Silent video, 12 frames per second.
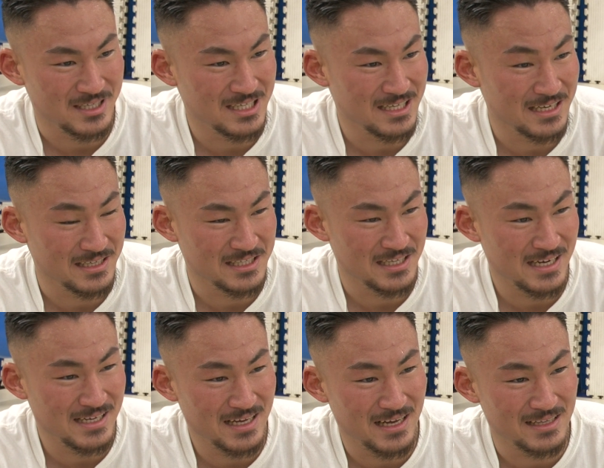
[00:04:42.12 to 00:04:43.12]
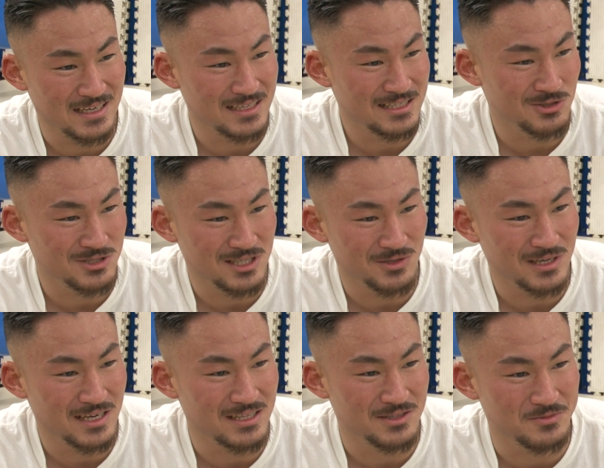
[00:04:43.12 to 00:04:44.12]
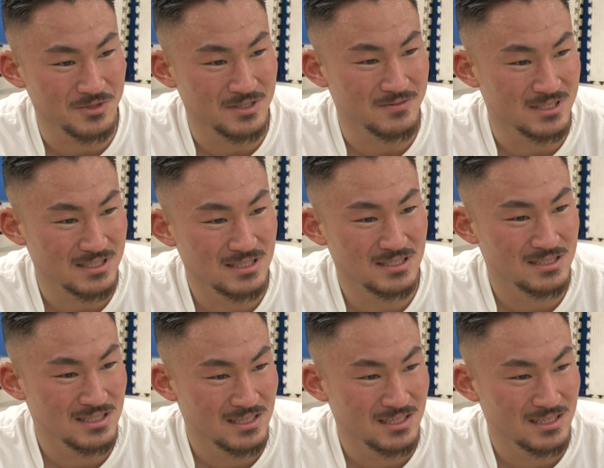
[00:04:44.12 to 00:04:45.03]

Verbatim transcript: 気合でなぎ倒してやろうかなと思ってます。